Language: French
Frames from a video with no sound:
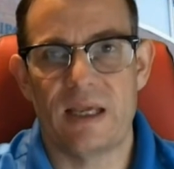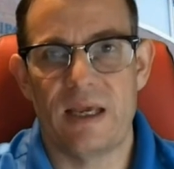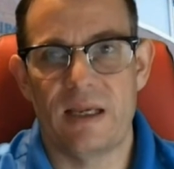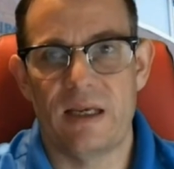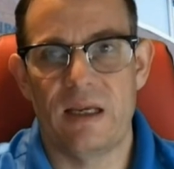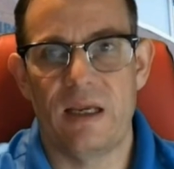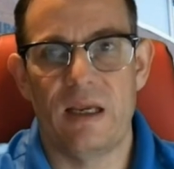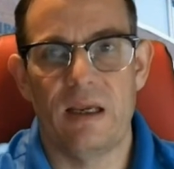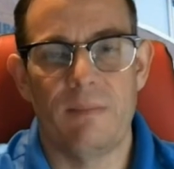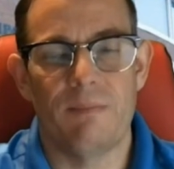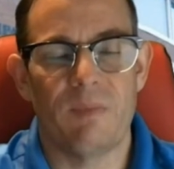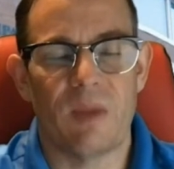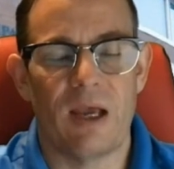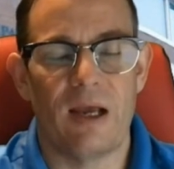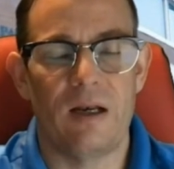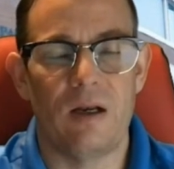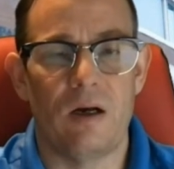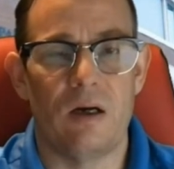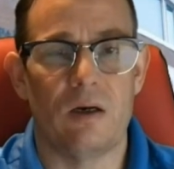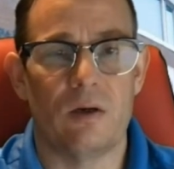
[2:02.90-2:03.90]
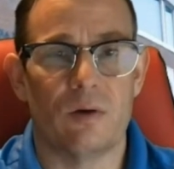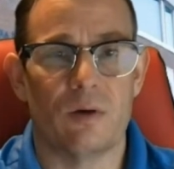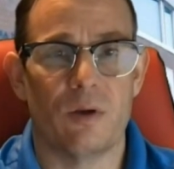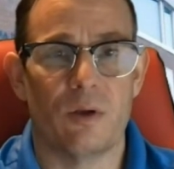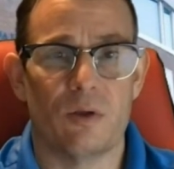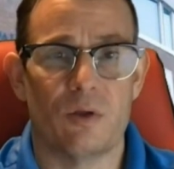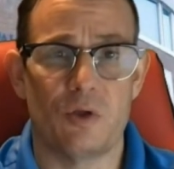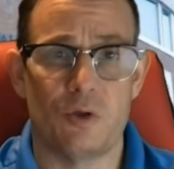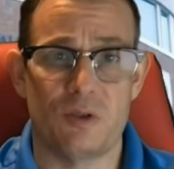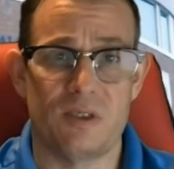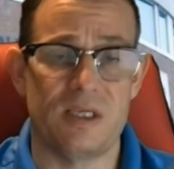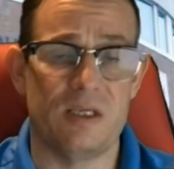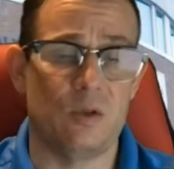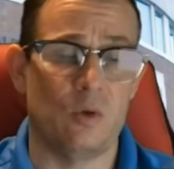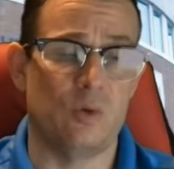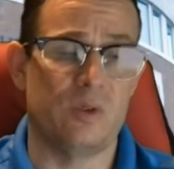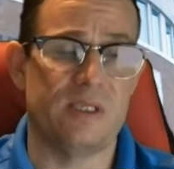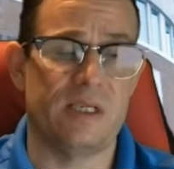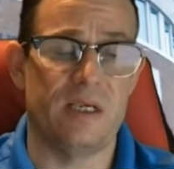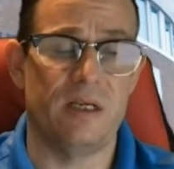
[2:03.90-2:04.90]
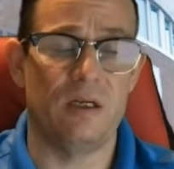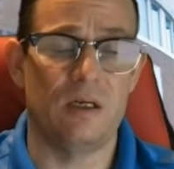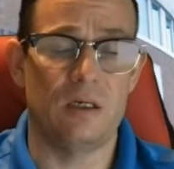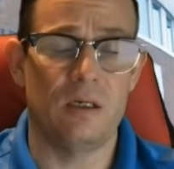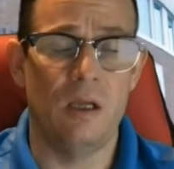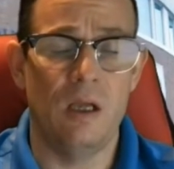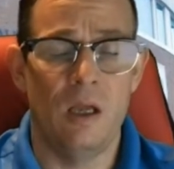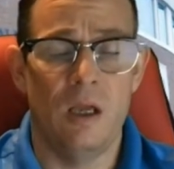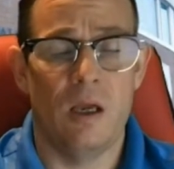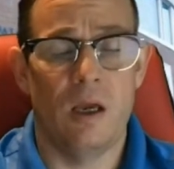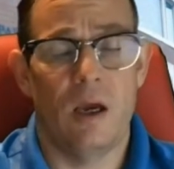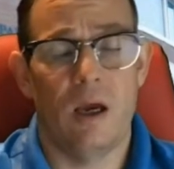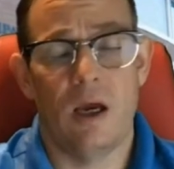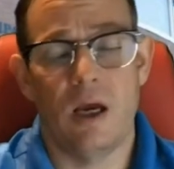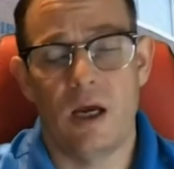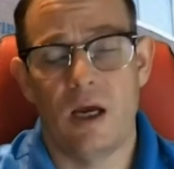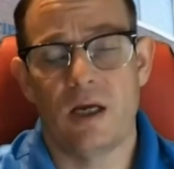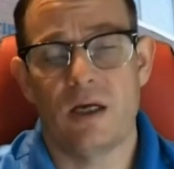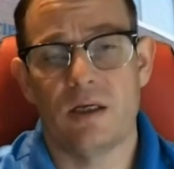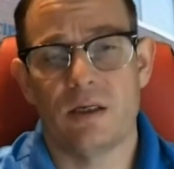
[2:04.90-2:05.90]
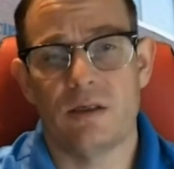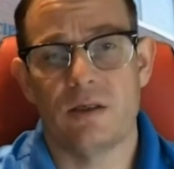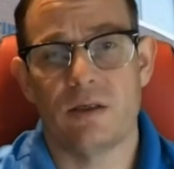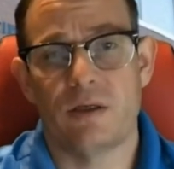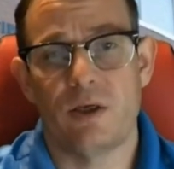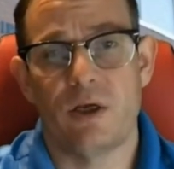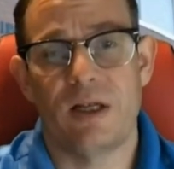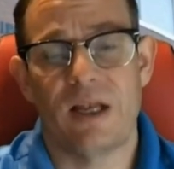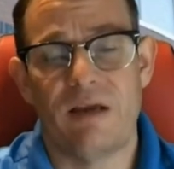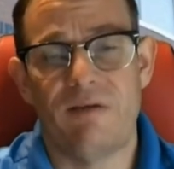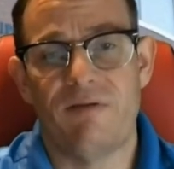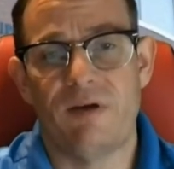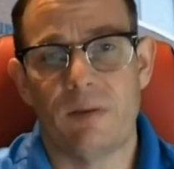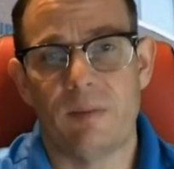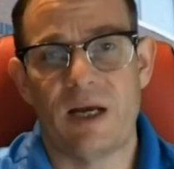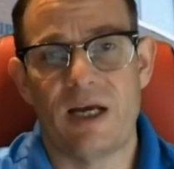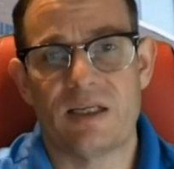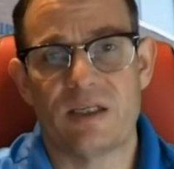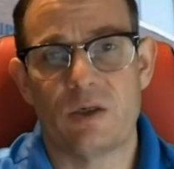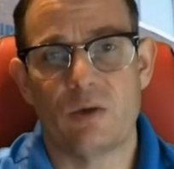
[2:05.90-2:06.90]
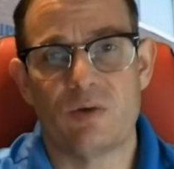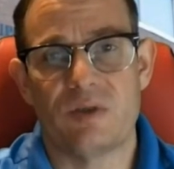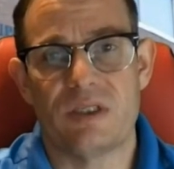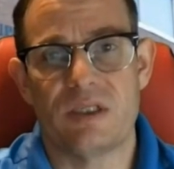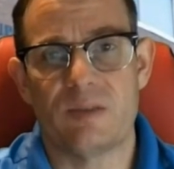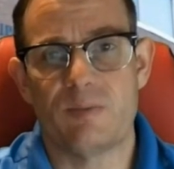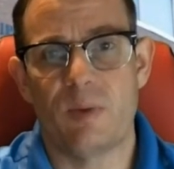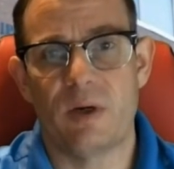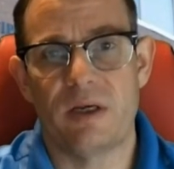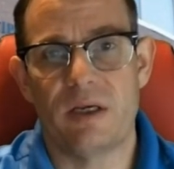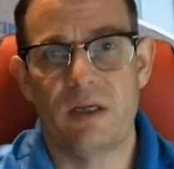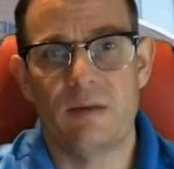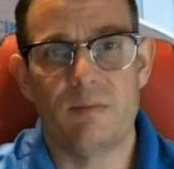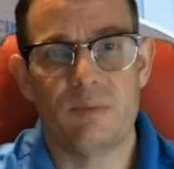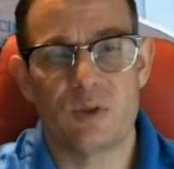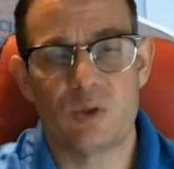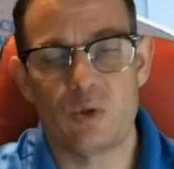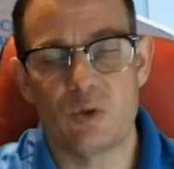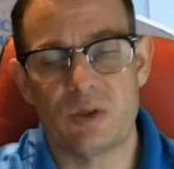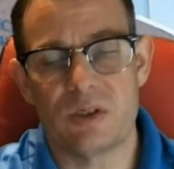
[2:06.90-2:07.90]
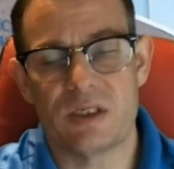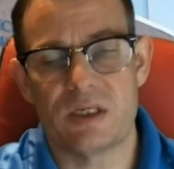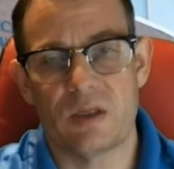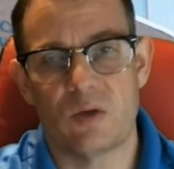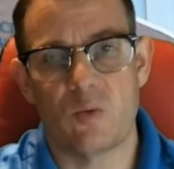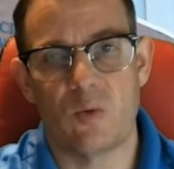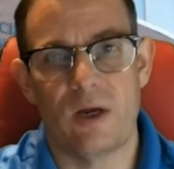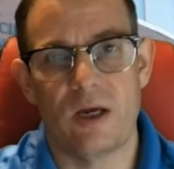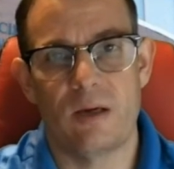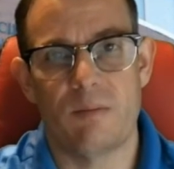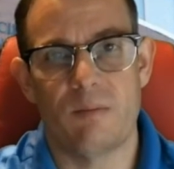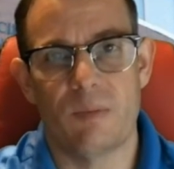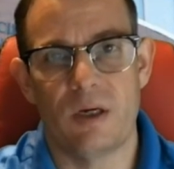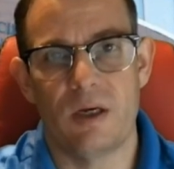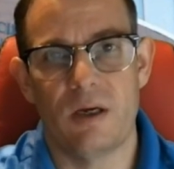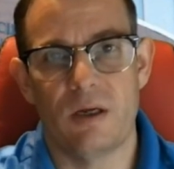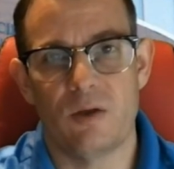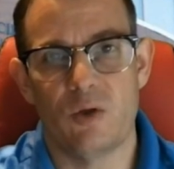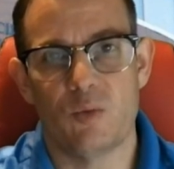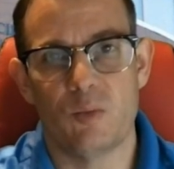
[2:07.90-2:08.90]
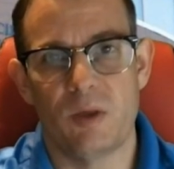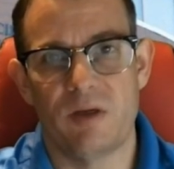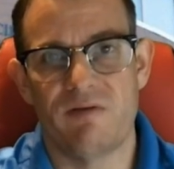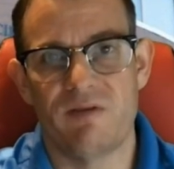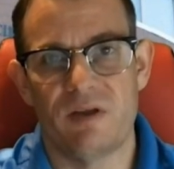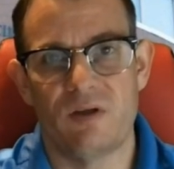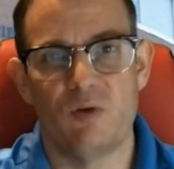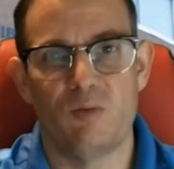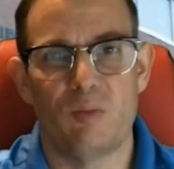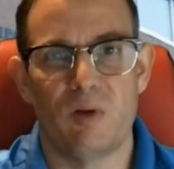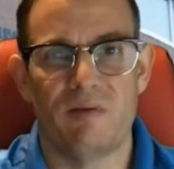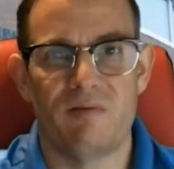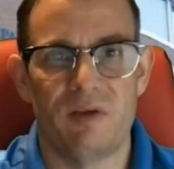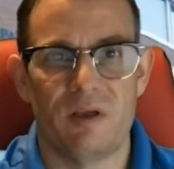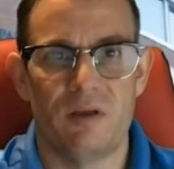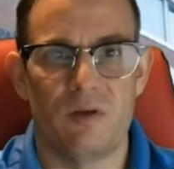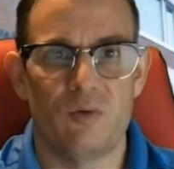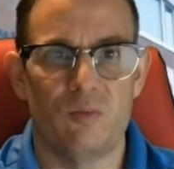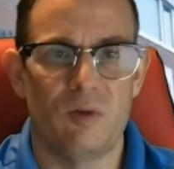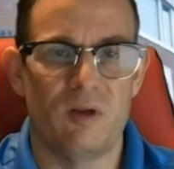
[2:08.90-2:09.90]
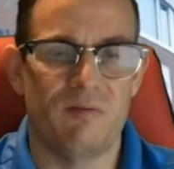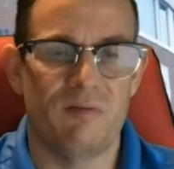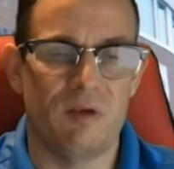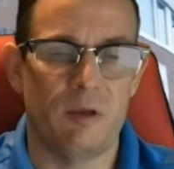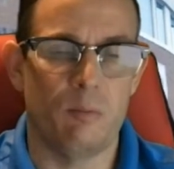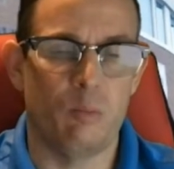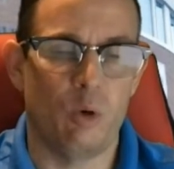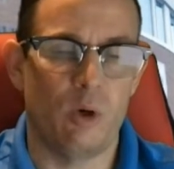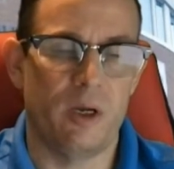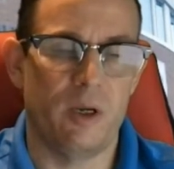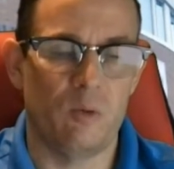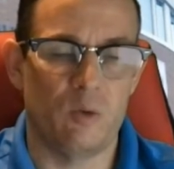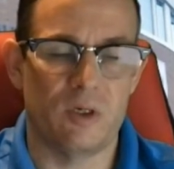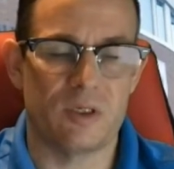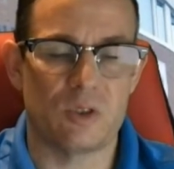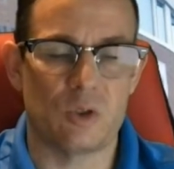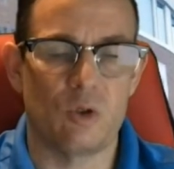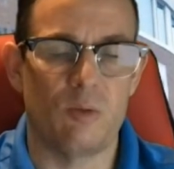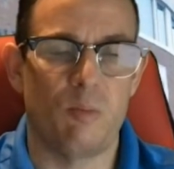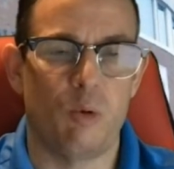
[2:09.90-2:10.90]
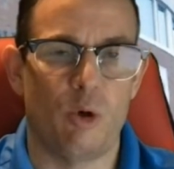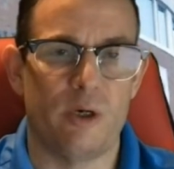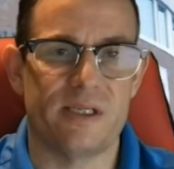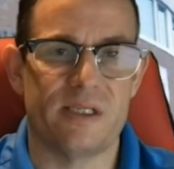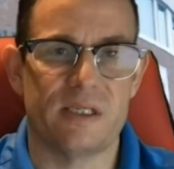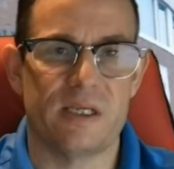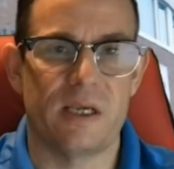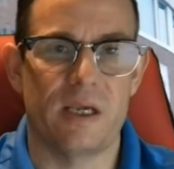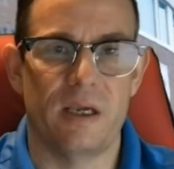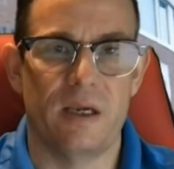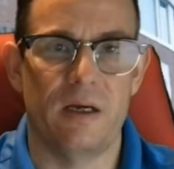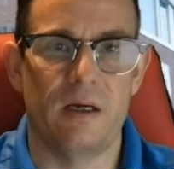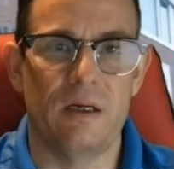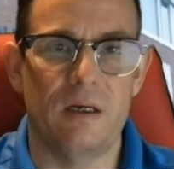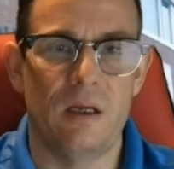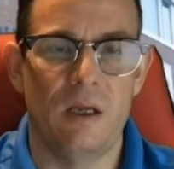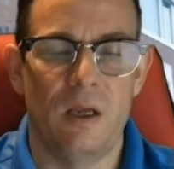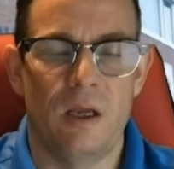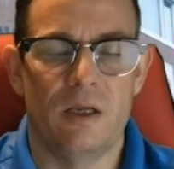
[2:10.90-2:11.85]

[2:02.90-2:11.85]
année. Alors, euh, tous ces dossiers-là, euh, il y a de l'information disponible sur le site web www.russell.ca.